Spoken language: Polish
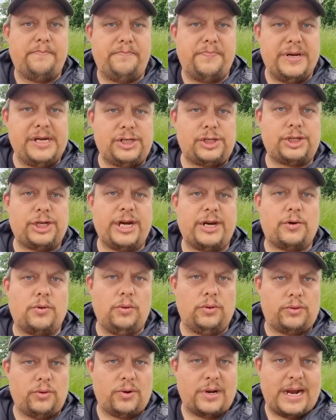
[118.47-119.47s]
Piszcie
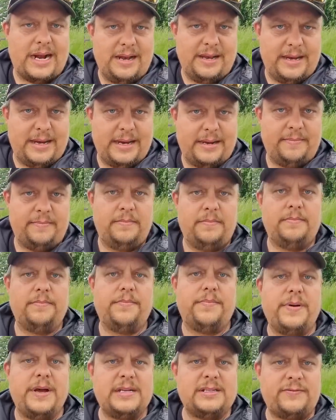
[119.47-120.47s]
kulturalnie,
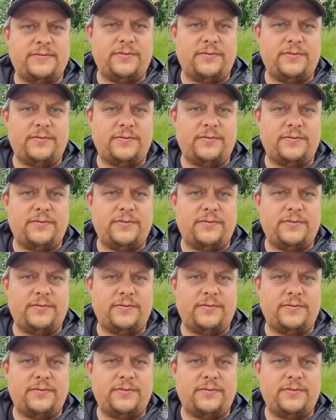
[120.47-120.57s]
bez